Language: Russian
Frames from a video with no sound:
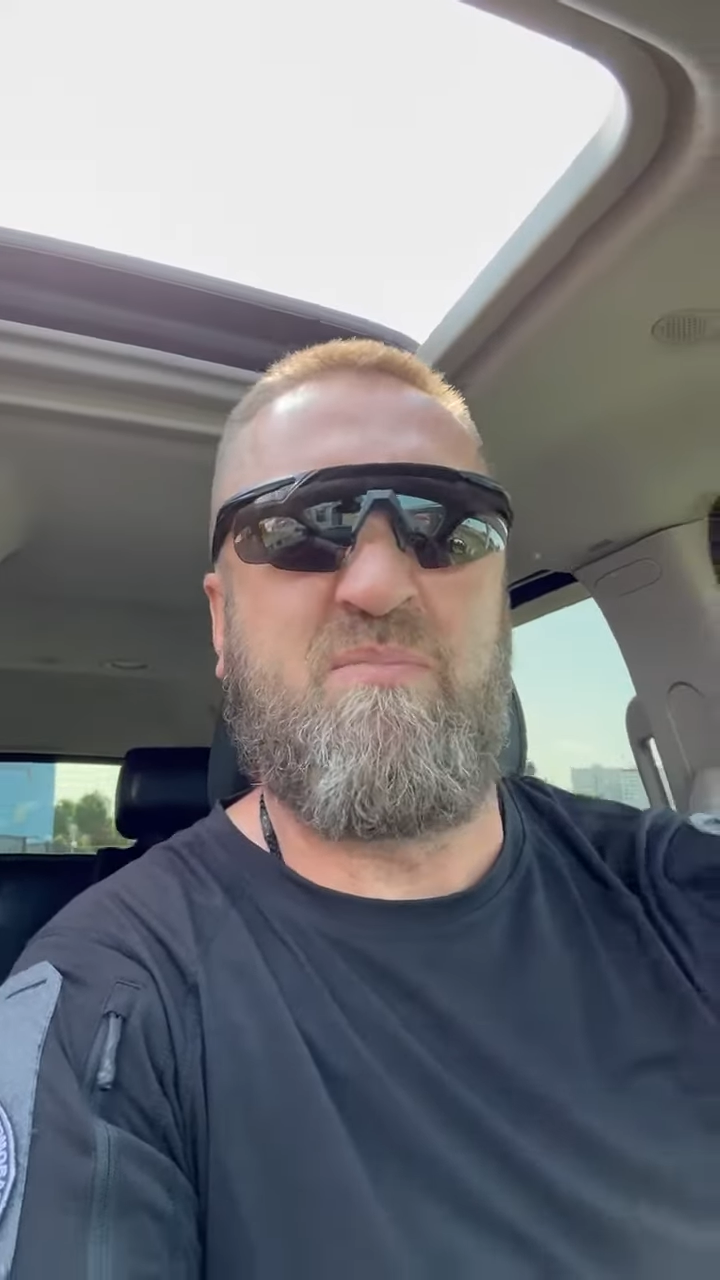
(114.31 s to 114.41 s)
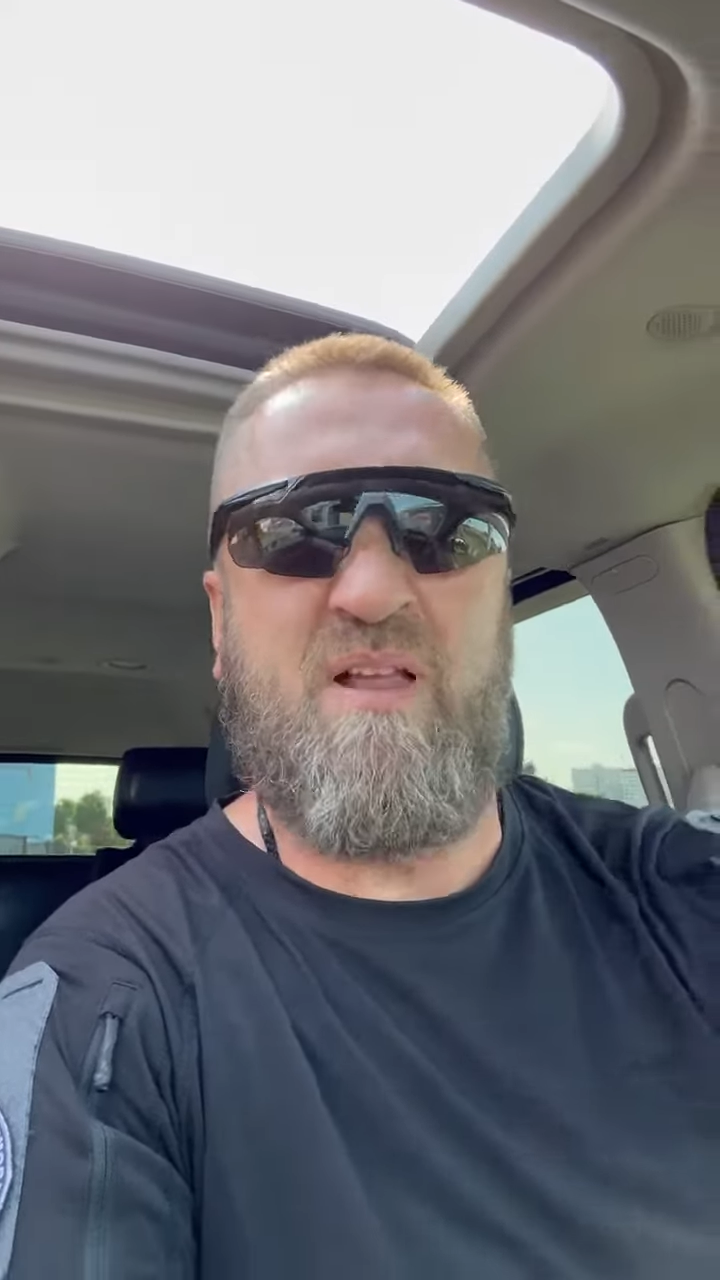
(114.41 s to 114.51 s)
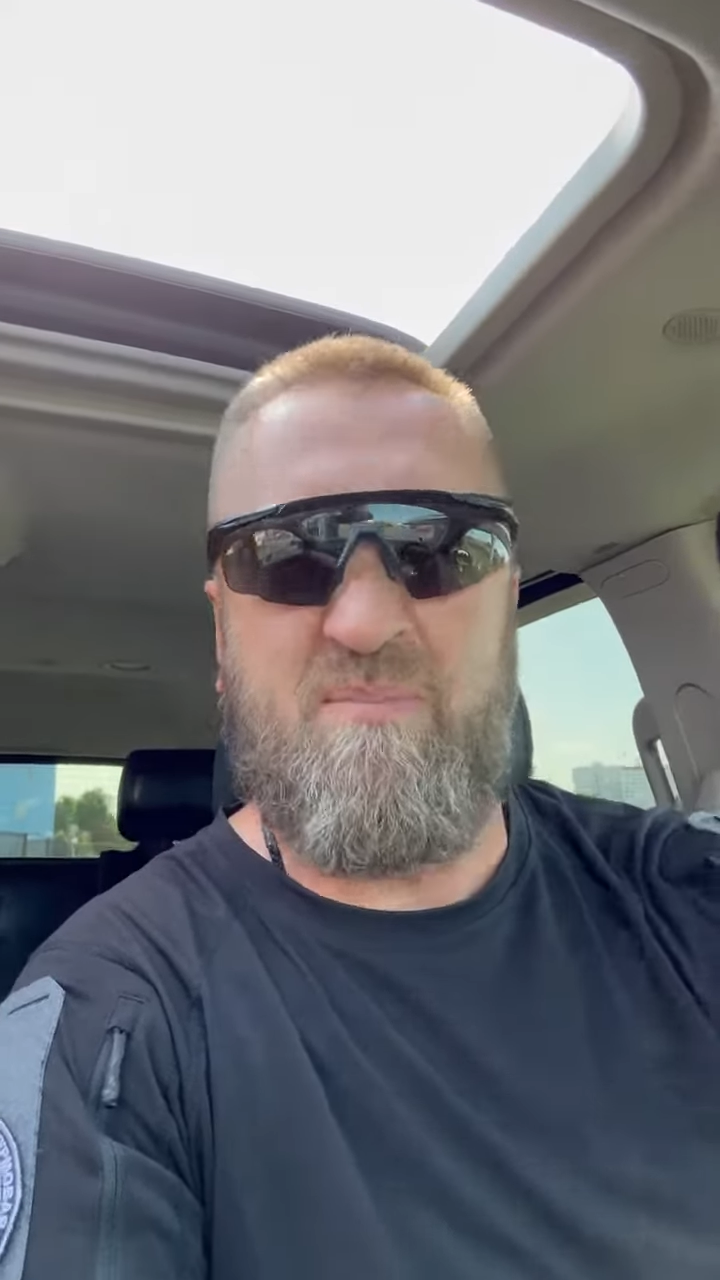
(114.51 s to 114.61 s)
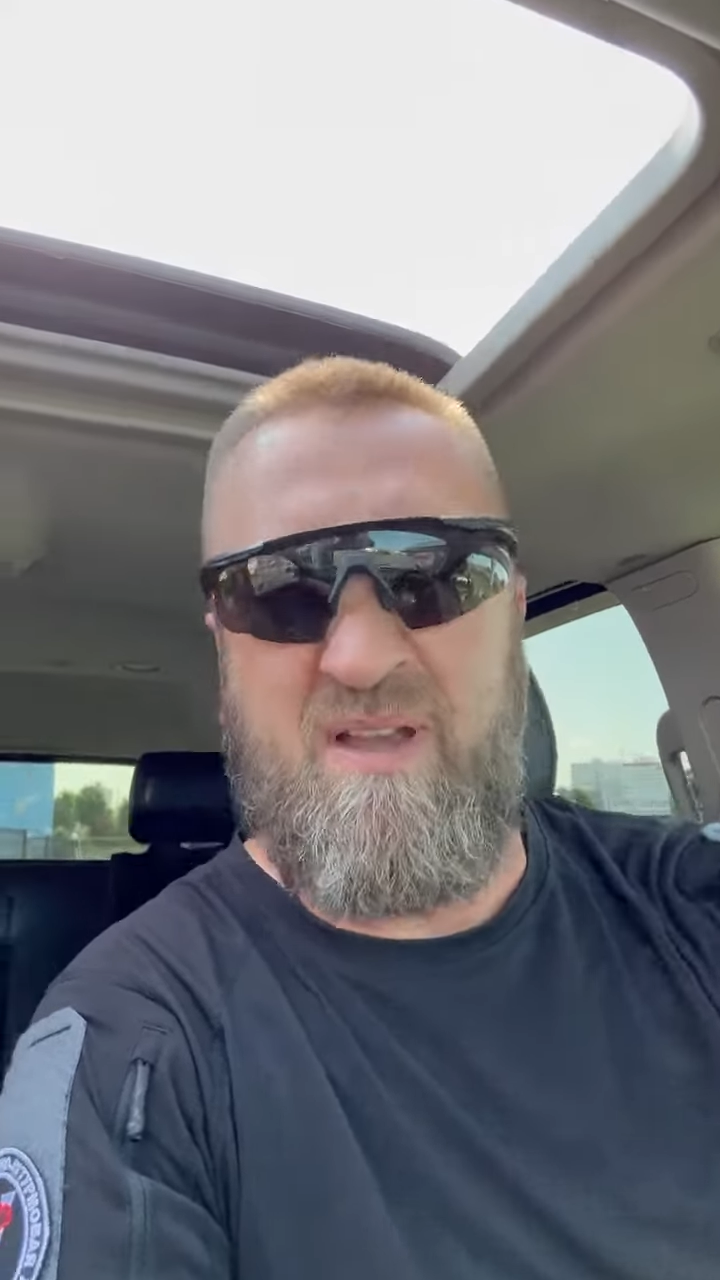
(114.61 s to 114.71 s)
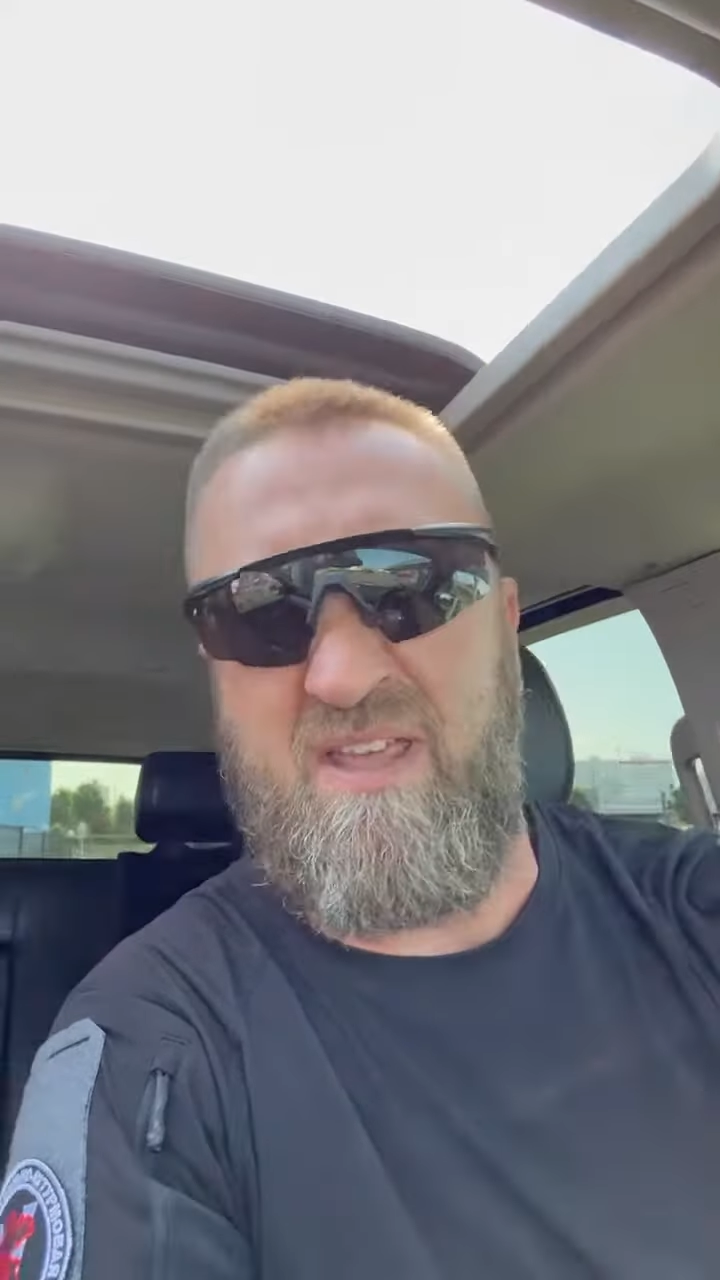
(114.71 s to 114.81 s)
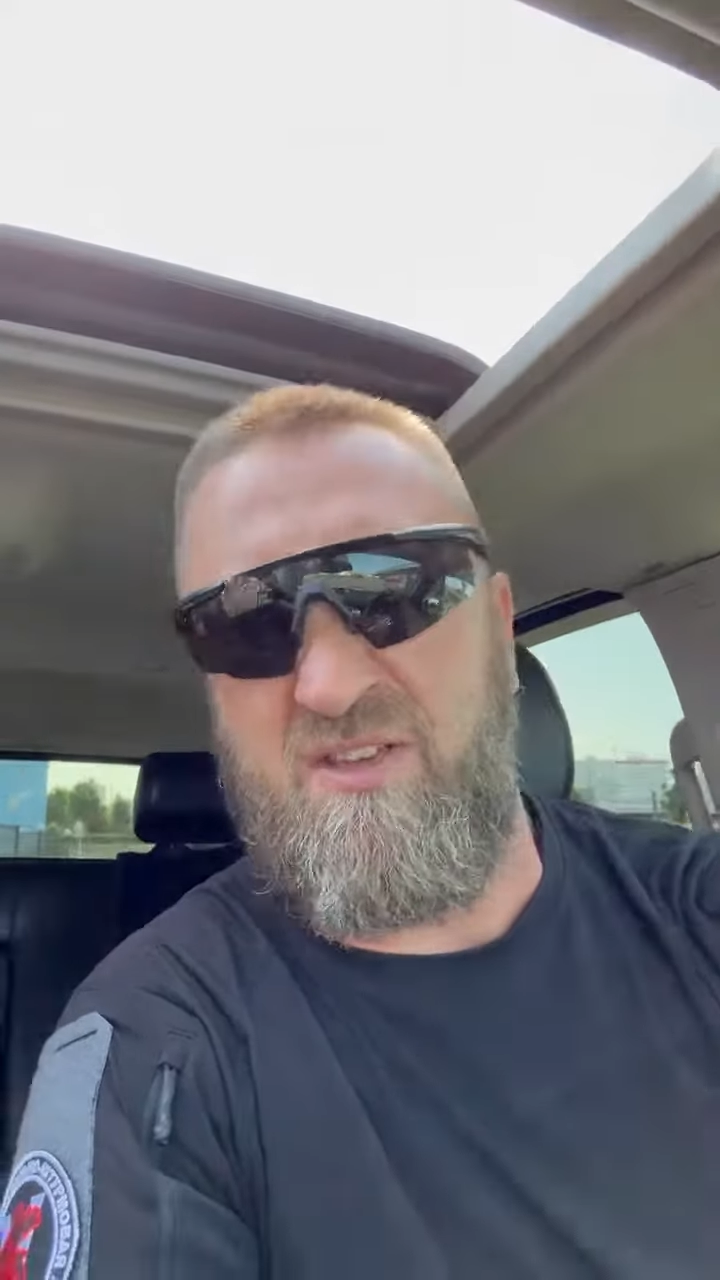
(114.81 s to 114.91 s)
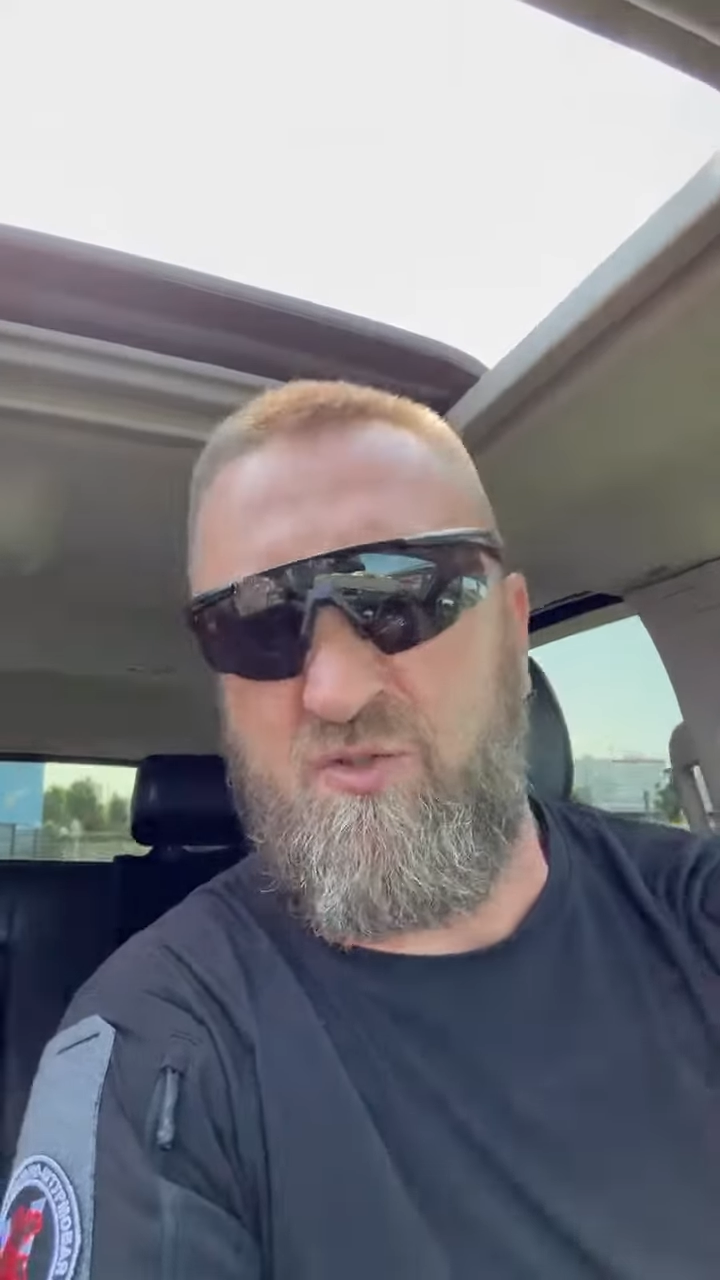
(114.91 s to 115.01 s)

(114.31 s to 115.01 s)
блядь, маленько